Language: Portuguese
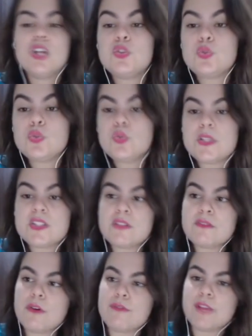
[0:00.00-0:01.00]
tudo isso
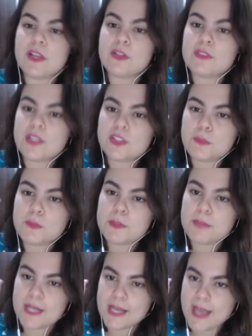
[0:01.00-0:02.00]
envolvendo tanto
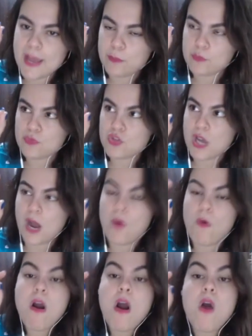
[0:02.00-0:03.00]
Primeira Guerra
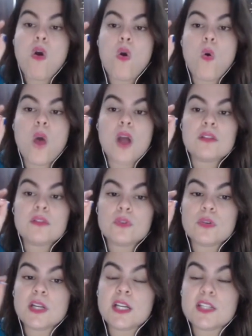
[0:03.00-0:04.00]
Mundial
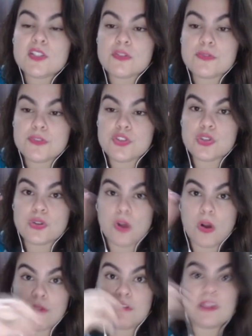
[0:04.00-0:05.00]
quanto crise de 29.